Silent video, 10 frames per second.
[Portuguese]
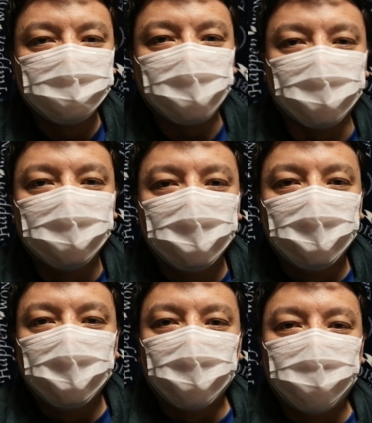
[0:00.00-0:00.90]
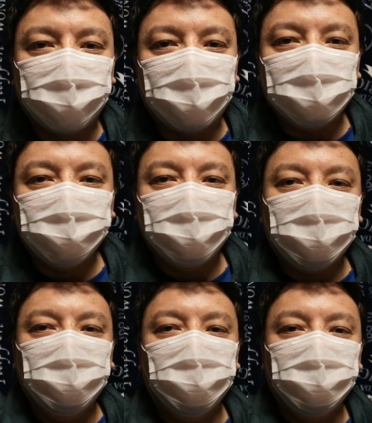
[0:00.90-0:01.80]
Bom, o fato é
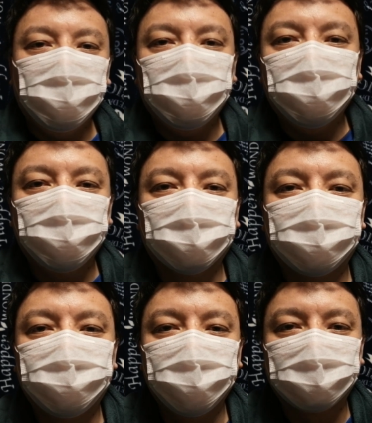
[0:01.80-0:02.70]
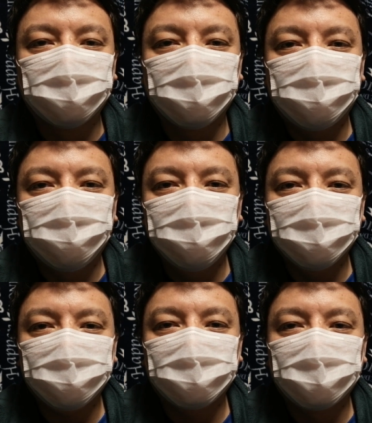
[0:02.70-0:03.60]
que meu filho há dois
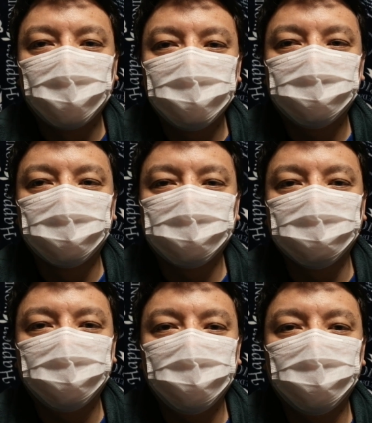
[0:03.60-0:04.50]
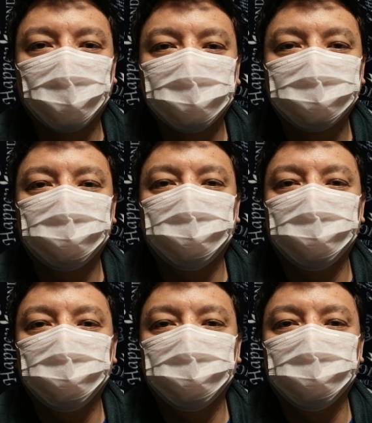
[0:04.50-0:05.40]
dias começou com sintomas
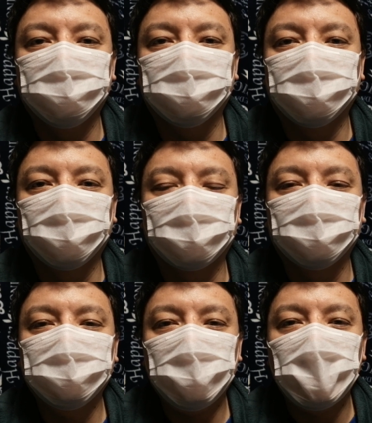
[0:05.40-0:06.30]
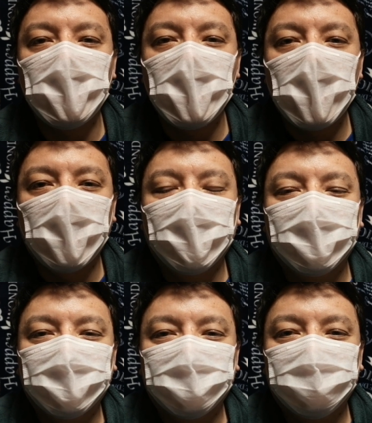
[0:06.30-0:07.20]
de corona
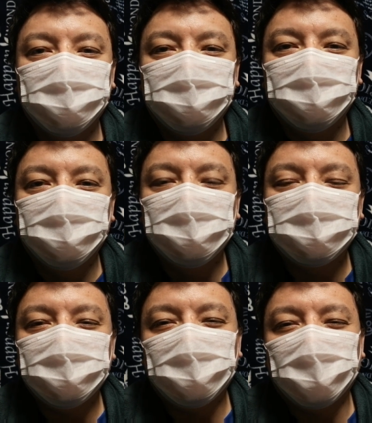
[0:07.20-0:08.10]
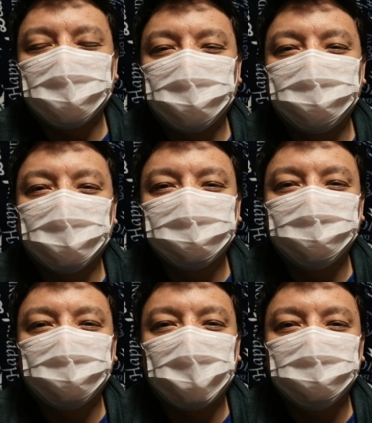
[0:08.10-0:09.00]
e ele tá em casa com falta
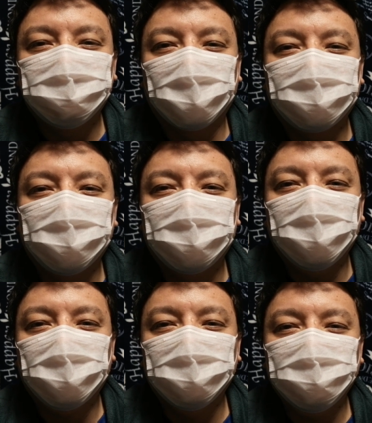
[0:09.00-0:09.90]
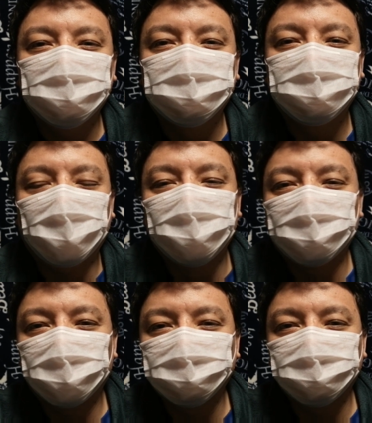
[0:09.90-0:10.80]
de ar, tosse seca, né?
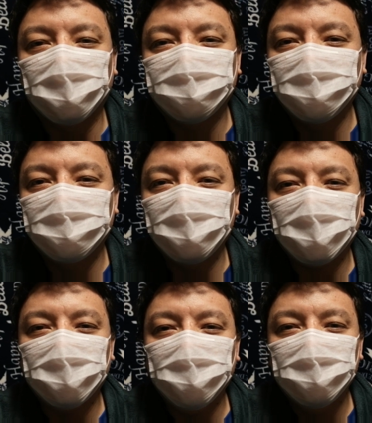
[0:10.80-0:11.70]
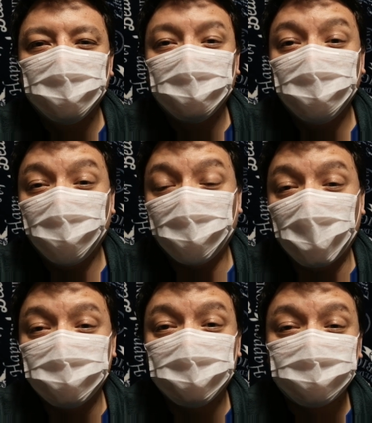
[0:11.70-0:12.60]
Começou com tosse seca e
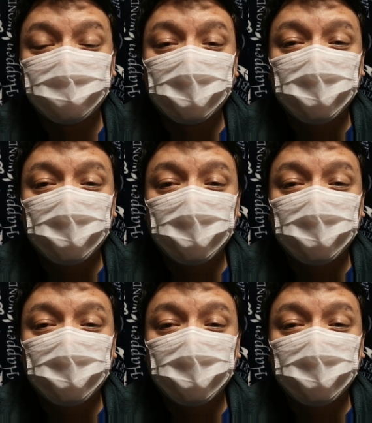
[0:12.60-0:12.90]
febre.